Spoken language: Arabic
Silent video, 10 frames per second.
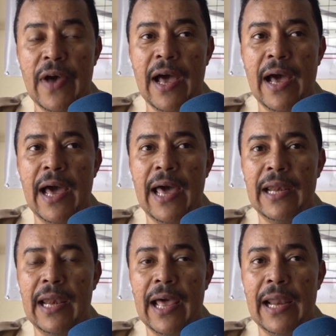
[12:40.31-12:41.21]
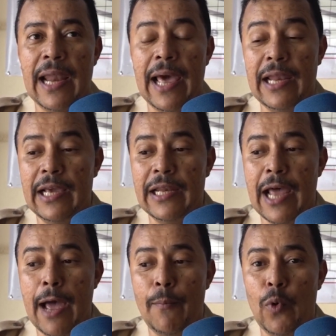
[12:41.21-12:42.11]

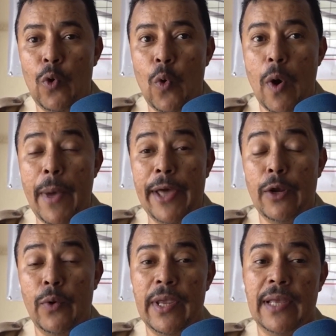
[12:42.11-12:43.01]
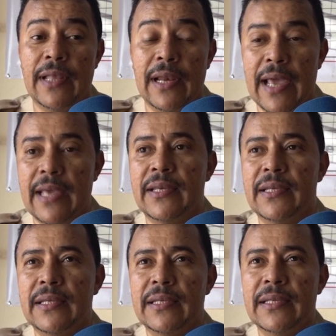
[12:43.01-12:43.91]
فالإعلام هو معنوية
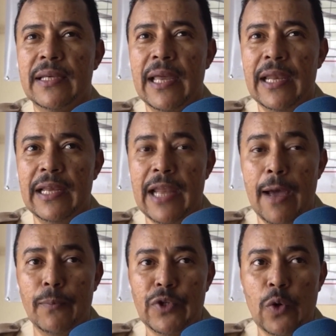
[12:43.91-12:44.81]
الجيش الإعلام